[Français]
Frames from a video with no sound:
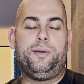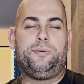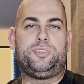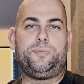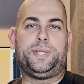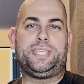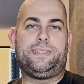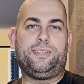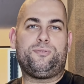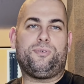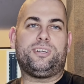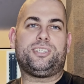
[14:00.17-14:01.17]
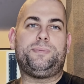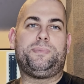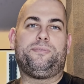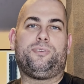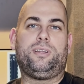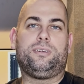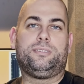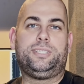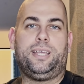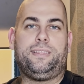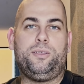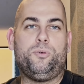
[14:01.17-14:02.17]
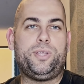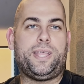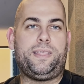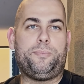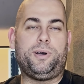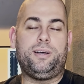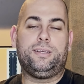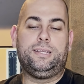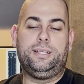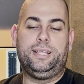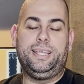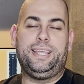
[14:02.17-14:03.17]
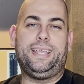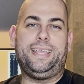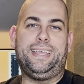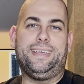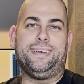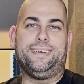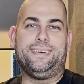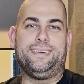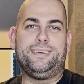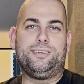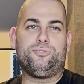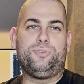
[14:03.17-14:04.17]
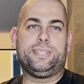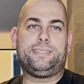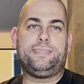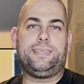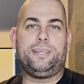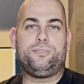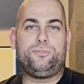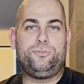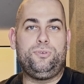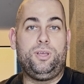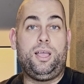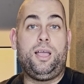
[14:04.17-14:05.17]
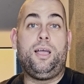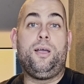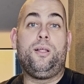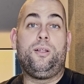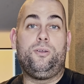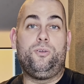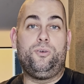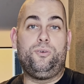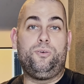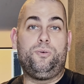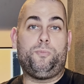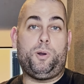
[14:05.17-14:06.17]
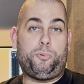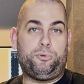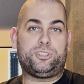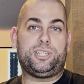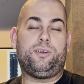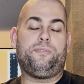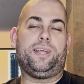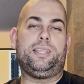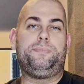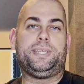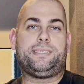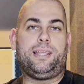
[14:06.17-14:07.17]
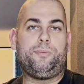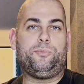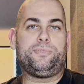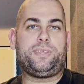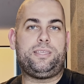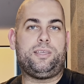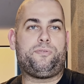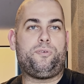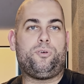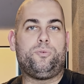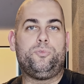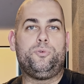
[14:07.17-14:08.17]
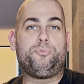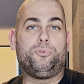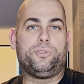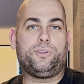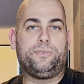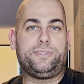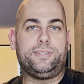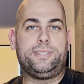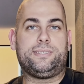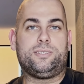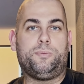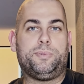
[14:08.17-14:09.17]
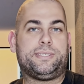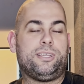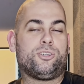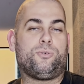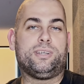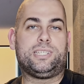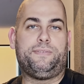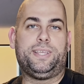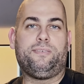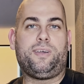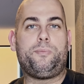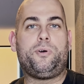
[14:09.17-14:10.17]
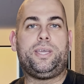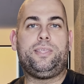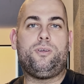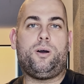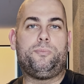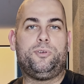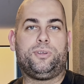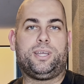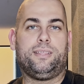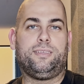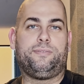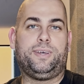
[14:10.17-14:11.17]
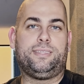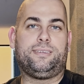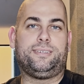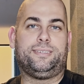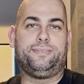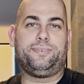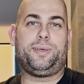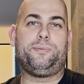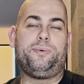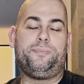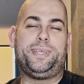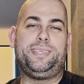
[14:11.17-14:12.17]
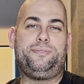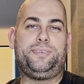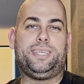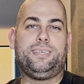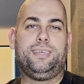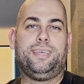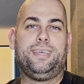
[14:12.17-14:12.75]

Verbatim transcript: Je vais pas dire découragé, mais voilà, il y a des hauts, il y a des bas, et je voulais insister là-dessus. Le mois prochain, on va aller mixer à la montagne à Font-Romeu pour le 31 décembre. Ça, je crois que ça va être vraiment énorme. Le cadre va être vraiment magnifique.